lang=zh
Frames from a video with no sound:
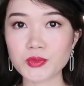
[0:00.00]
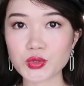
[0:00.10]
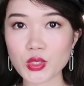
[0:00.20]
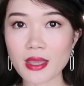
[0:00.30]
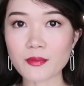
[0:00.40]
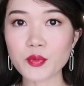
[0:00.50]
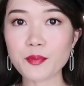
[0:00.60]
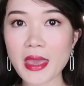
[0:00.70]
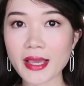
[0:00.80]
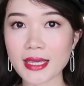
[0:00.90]
虽然不
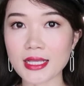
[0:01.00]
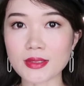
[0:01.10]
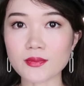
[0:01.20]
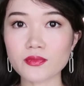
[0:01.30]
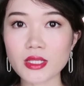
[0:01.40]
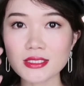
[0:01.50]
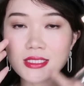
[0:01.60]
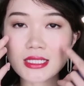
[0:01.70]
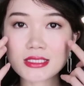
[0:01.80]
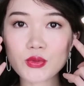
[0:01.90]
bagging，但
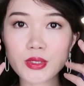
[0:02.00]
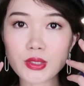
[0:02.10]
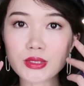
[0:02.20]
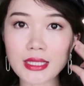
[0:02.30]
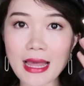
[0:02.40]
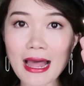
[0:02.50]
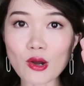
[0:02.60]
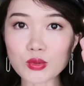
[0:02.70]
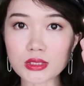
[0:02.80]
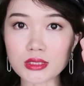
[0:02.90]
是它是会有点
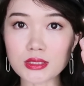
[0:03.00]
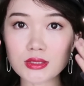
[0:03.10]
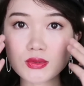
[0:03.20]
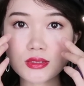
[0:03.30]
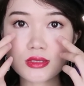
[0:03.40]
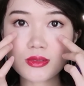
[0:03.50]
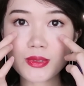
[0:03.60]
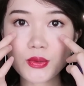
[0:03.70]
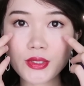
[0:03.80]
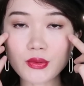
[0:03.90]
凹的，就是这
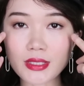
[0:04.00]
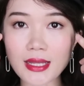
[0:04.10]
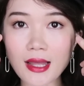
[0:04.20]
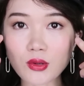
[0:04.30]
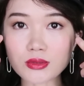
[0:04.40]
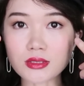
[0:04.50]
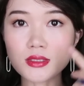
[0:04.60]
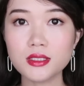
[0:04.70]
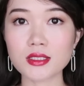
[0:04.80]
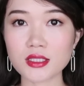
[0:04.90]
边会有点凹的，
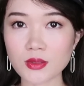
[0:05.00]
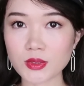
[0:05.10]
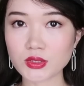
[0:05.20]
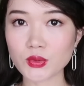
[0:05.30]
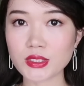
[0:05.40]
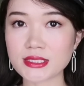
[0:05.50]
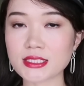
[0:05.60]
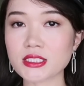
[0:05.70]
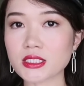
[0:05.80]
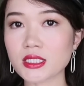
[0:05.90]
那么就会
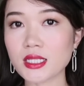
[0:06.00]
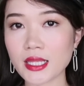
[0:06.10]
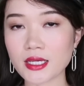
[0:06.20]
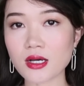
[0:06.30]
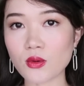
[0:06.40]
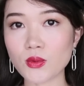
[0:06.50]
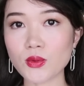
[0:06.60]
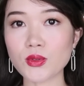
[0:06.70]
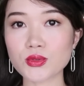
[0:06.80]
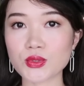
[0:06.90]
形成一个泪沟，
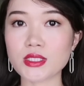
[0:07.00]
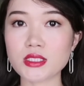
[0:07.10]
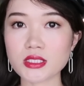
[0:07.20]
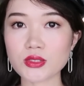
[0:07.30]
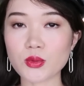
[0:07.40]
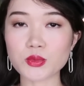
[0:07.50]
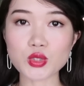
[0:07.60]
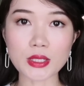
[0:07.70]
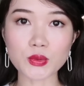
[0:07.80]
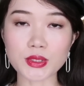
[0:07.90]
所以这是我们
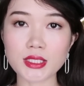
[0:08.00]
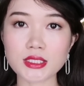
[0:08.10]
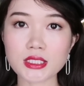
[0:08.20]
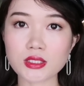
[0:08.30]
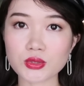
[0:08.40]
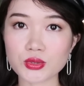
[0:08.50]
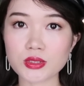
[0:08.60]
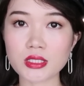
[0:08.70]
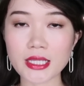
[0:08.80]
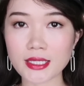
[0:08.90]
传统意义上
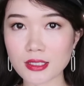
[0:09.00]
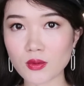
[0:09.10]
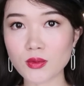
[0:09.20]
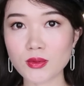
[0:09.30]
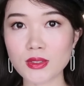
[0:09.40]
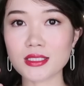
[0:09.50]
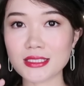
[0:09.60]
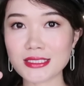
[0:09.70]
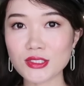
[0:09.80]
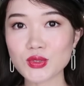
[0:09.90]
说的泪沟。
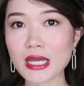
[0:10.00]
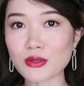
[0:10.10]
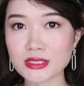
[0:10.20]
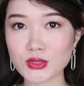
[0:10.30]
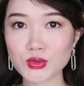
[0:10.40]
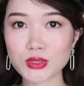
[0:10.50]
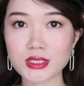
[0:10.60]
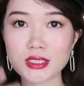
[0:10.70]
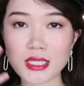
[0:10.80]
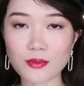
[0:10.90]
你先去搞清楚
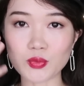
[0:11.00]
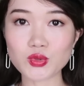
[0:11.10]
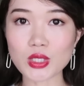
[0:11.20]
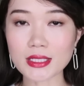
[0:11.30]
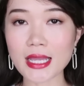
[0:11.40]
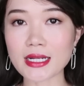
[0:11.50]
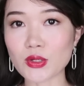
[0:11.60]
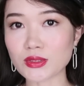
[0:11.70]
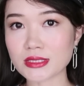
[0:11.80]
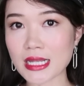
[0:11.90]
你的眼部状态，
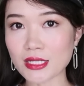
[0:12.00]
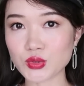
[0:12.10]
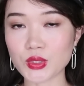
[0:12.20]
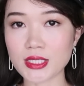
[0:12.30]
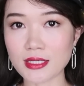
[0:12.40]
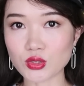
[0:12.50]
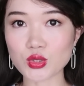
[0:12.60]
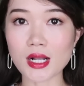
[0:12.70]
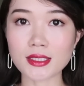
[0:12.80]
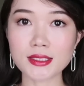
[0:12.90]
然后你再来选眼
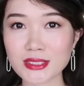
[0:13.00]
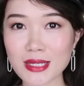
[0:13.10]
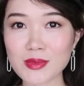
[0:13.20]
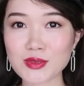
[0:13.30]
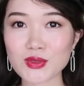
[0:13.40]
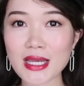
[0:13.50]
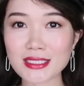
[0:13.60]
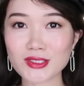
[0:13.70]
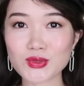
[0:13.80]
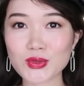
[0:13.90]
霜。下面我就
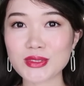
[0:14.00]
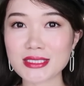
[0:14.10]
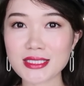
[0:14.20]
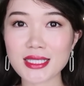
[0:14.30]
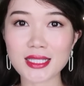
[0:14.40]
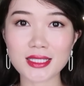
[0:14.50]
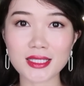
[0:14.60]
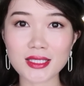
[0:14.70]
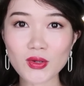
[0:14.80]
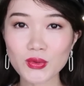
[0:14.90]
开始说我今年
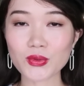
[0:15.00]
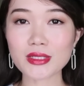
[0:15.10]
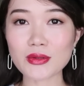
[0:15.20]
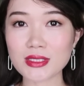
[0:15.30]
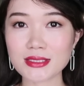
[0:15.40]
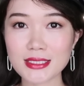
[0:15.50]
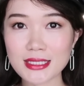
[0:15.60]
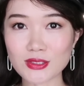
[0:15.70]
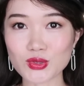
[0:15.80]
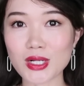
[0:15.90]
又用到的一些
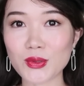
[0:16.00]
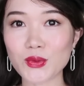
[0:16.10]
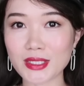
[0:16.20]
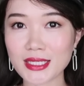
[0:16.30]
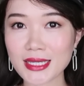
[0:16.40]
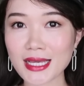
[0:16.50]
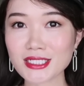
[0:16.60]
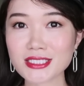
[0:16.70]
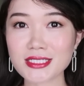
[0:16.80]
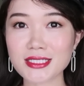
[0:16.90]
眼霜，我应
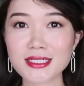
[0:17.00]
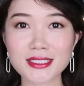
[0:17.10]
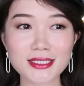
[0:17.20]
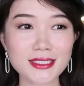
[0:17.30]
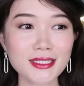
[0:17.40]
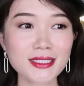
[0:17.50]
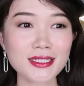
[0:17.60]
该是一个。